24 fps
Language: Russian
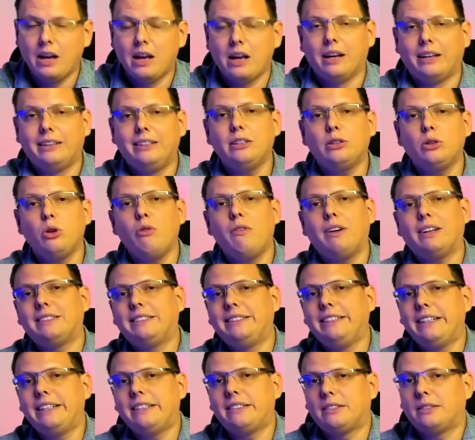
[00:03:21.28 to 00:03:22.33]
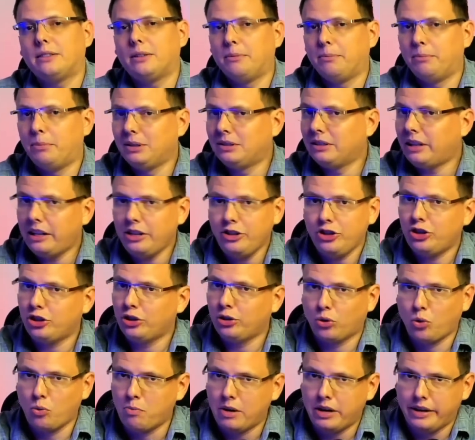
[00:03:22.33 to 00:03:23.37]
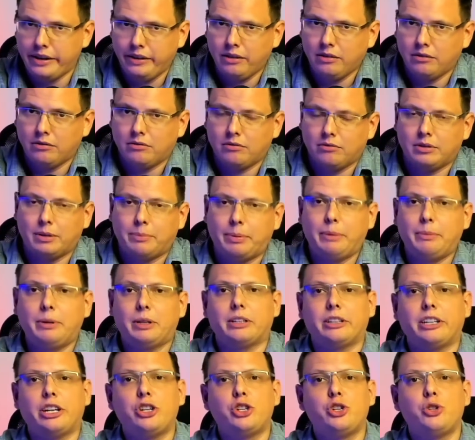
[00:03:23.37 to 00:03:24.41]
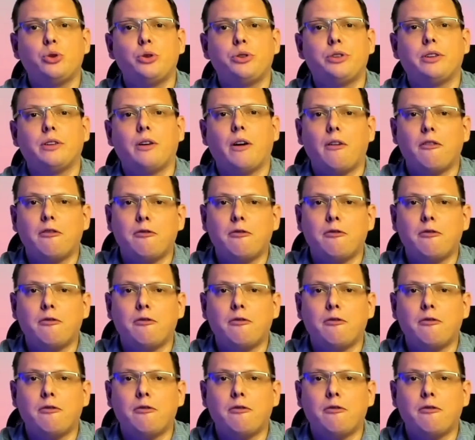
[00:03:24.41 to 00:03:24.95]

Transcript: Если у вас есть безналичные рубли, например, на счете в